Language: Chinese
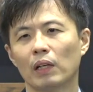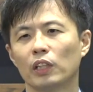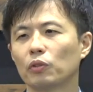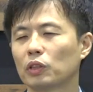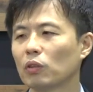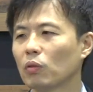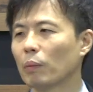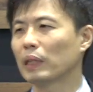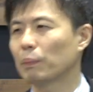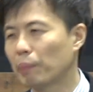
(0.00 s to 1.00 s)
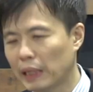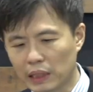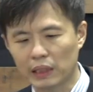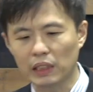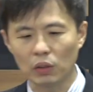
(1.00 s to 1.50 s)
有时候我们的被
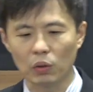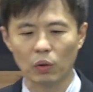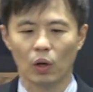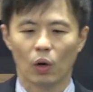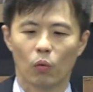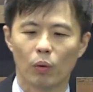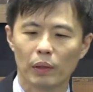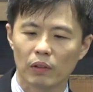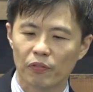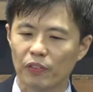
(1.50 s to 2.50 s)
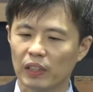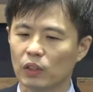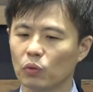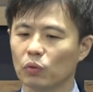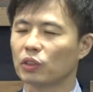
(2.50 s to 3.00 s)
激动，我们的愤
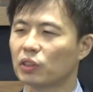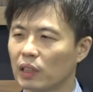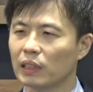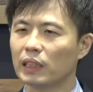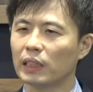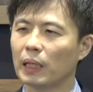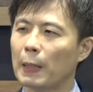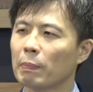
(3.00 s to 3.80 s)
怒、生气，